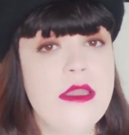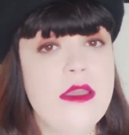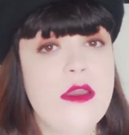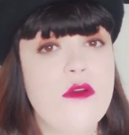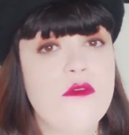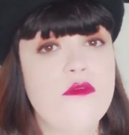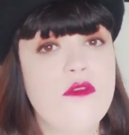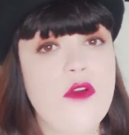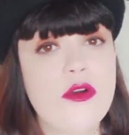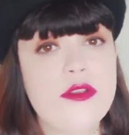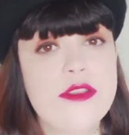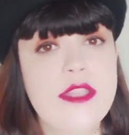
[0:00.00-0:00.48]

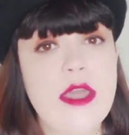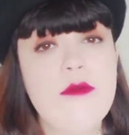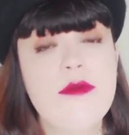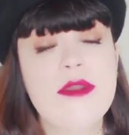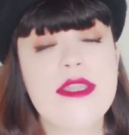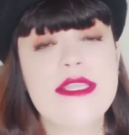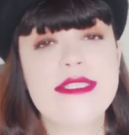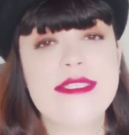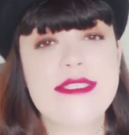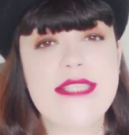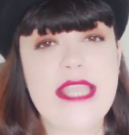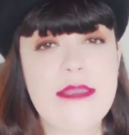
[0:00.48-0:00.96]
Vou dar um
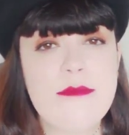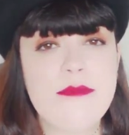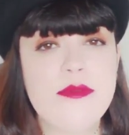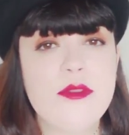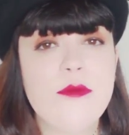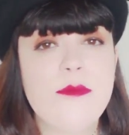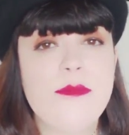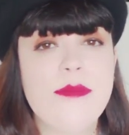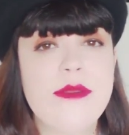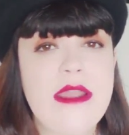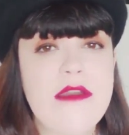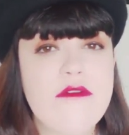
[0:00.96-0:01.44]
exemplo
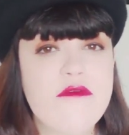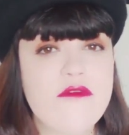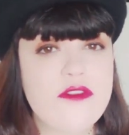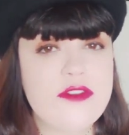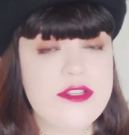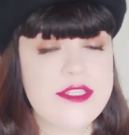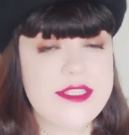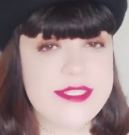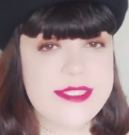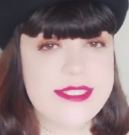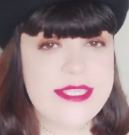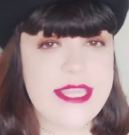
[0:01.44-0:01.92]
para
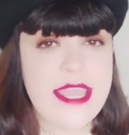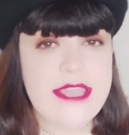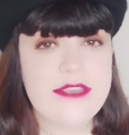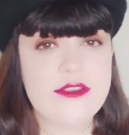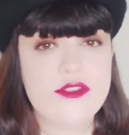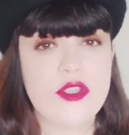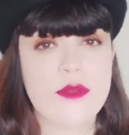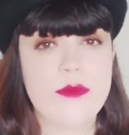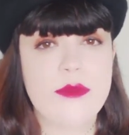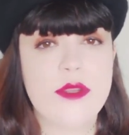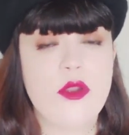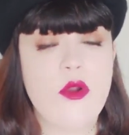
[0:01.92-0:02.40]
você
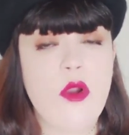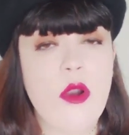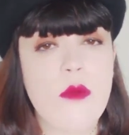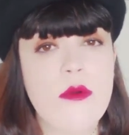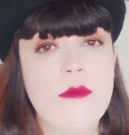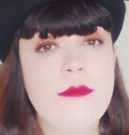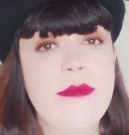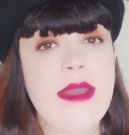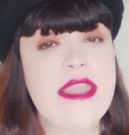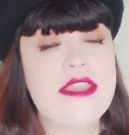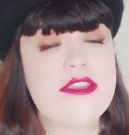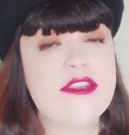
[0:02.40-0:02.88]
sobre
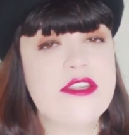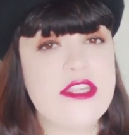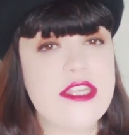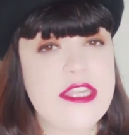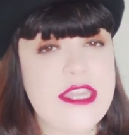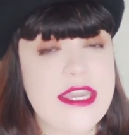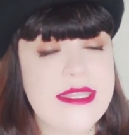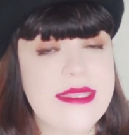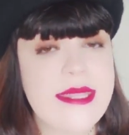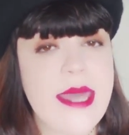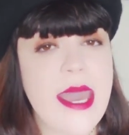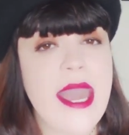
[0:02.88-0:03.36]
como
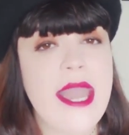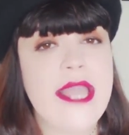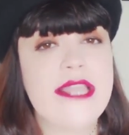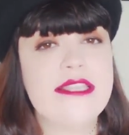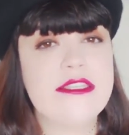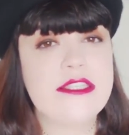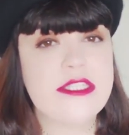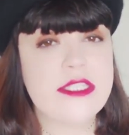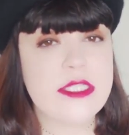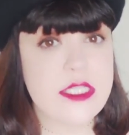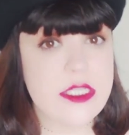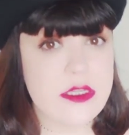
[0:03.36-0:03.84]
magia
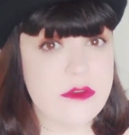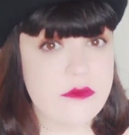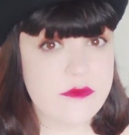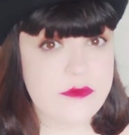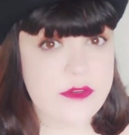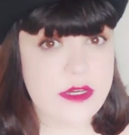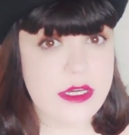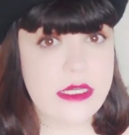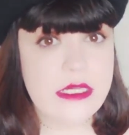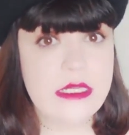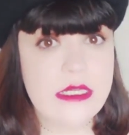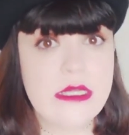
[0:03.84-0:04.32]

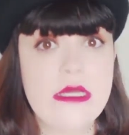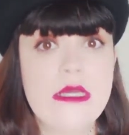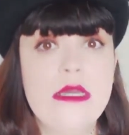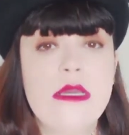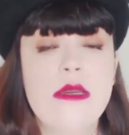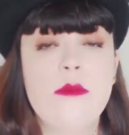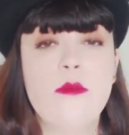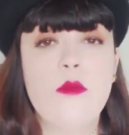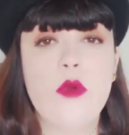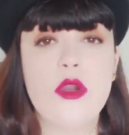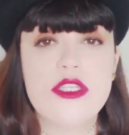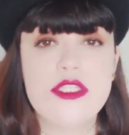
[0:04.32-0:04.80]
narrativa
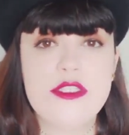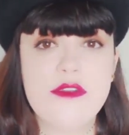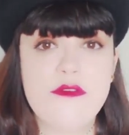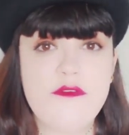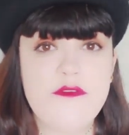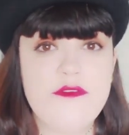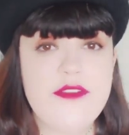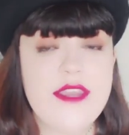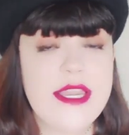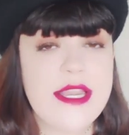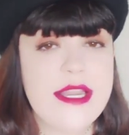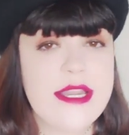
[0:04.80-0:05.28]

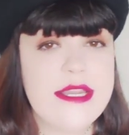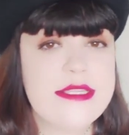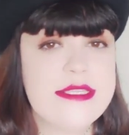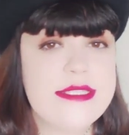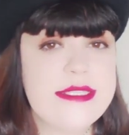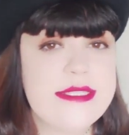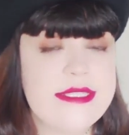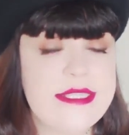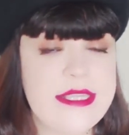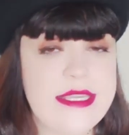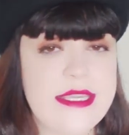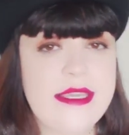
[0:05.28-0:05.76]
modifica
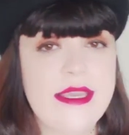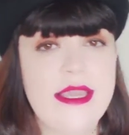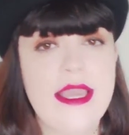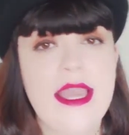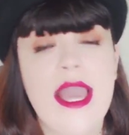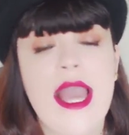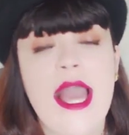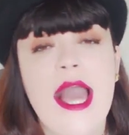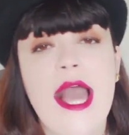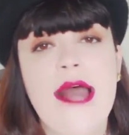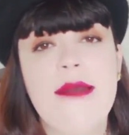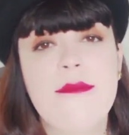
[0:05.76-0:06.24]
sim
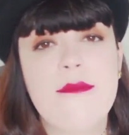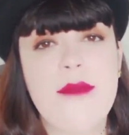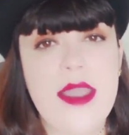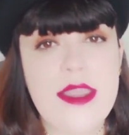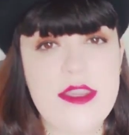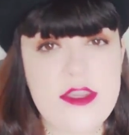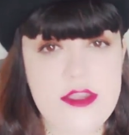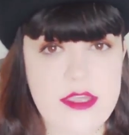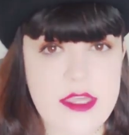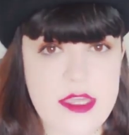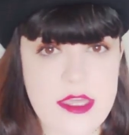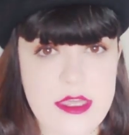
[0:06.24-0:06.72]
a
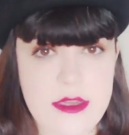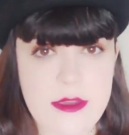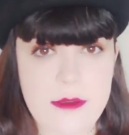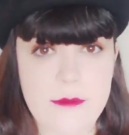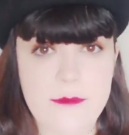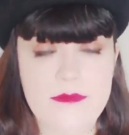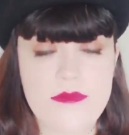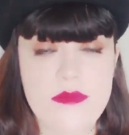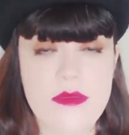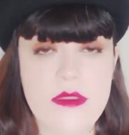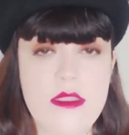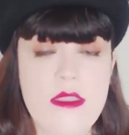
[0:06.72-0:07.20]
magia.
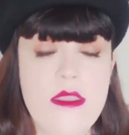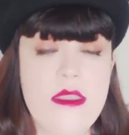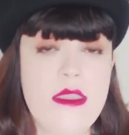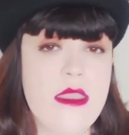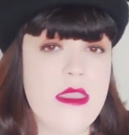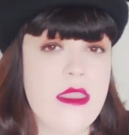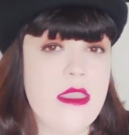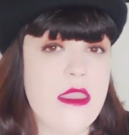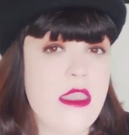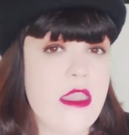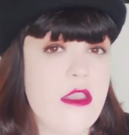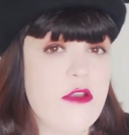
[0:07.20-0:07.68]

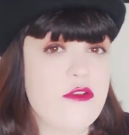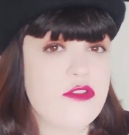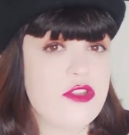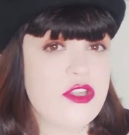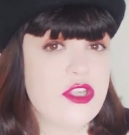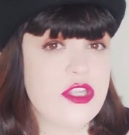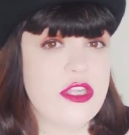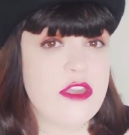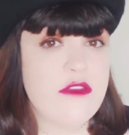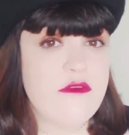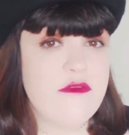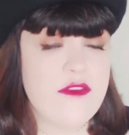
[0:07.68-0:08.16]
Eu
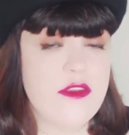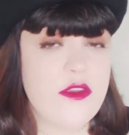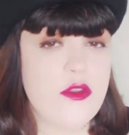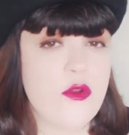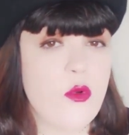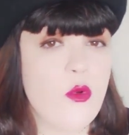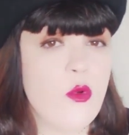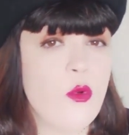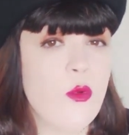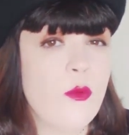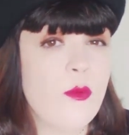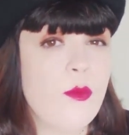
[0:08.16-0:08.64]
tive
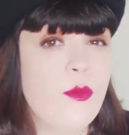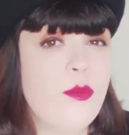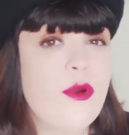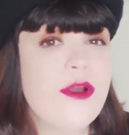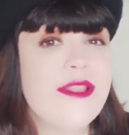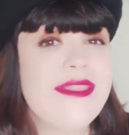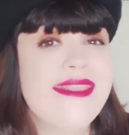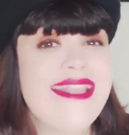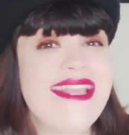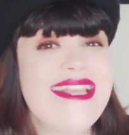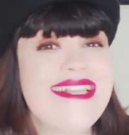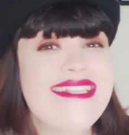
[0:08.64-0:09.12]
um
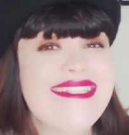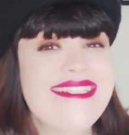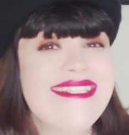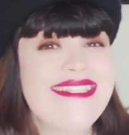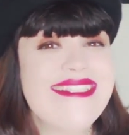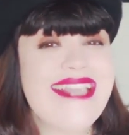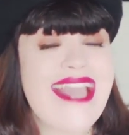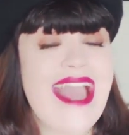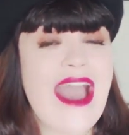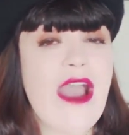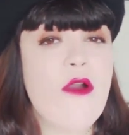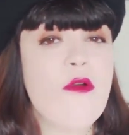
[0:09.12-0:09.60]

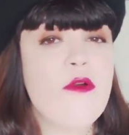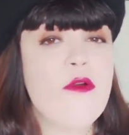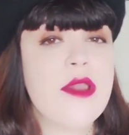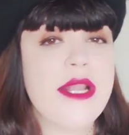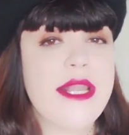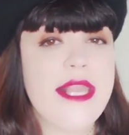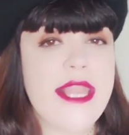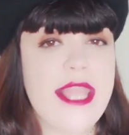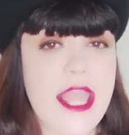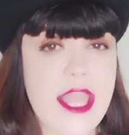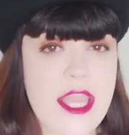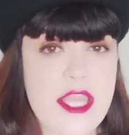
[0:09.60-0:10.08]
potencial
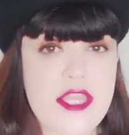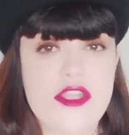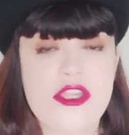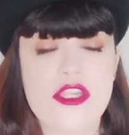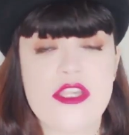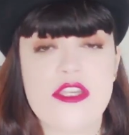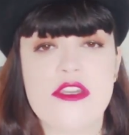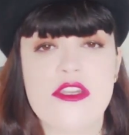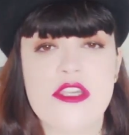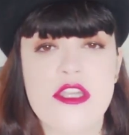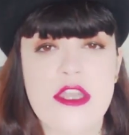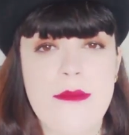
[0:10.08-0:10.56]

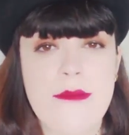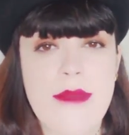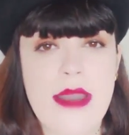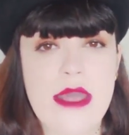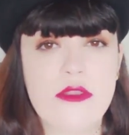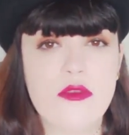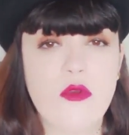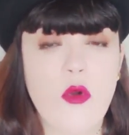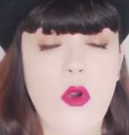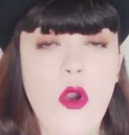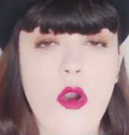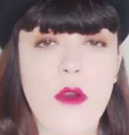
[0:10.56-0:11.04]
cliente
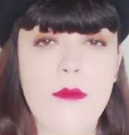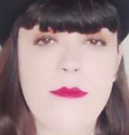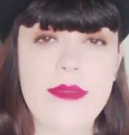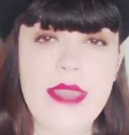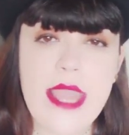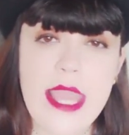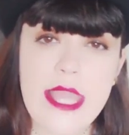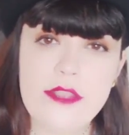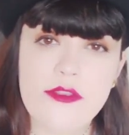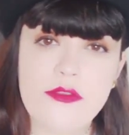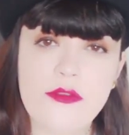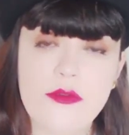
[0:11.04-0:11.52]
chamado
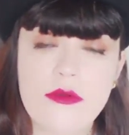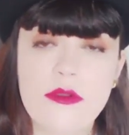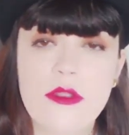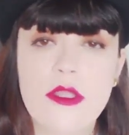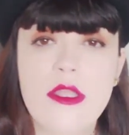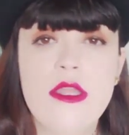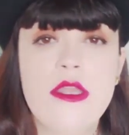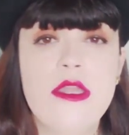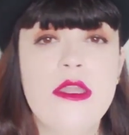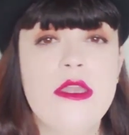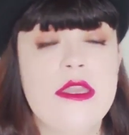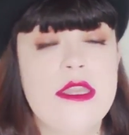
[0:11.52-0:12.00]
Roberto
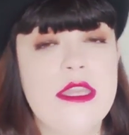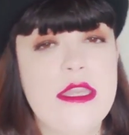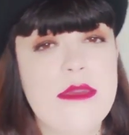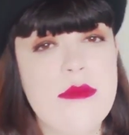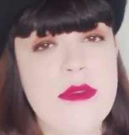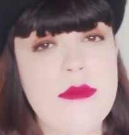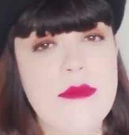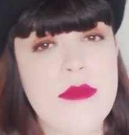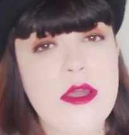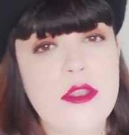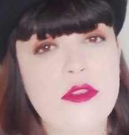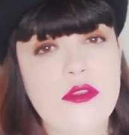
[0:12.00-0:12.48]
que
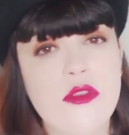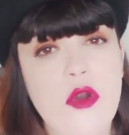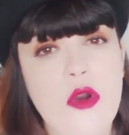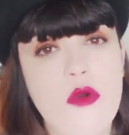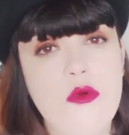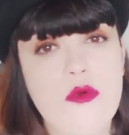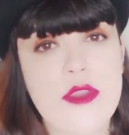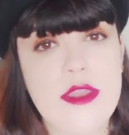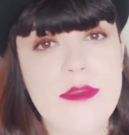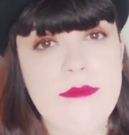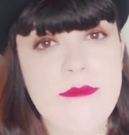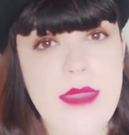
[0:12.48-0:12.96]
me mandou
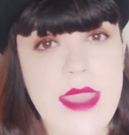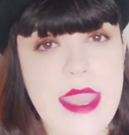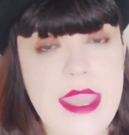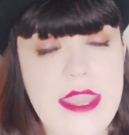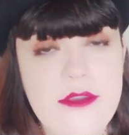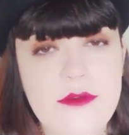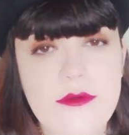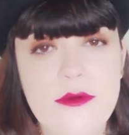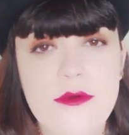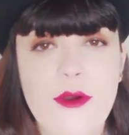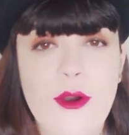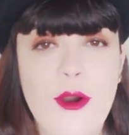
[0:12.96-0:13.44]
um
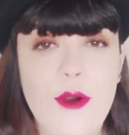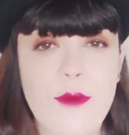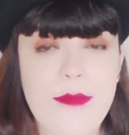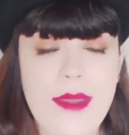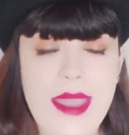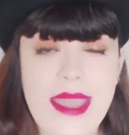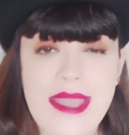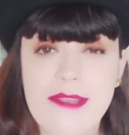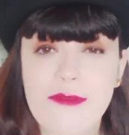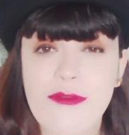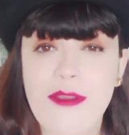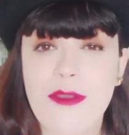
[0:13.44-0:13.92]
e-mail.
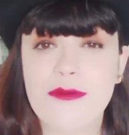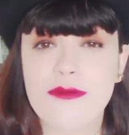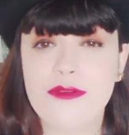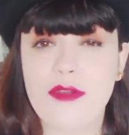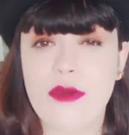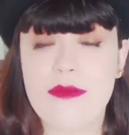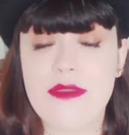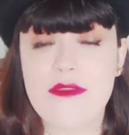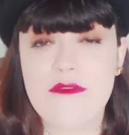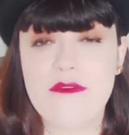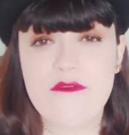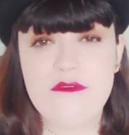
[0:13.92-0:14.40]
Roberto é um
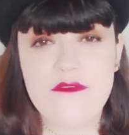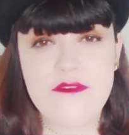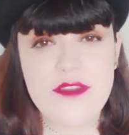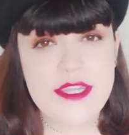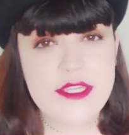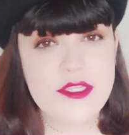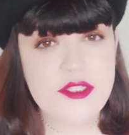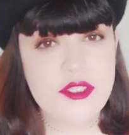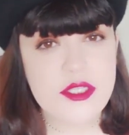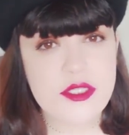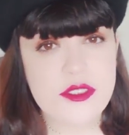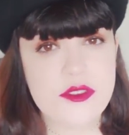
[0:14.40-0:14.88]
nome
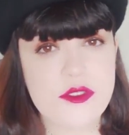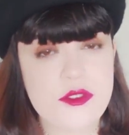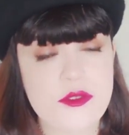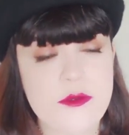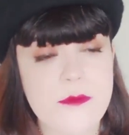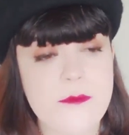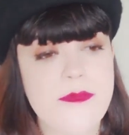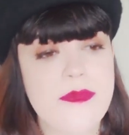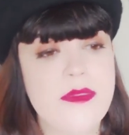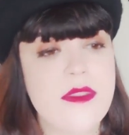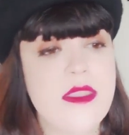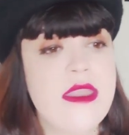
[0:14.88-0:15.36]

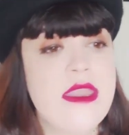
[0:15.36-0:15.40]
fictício.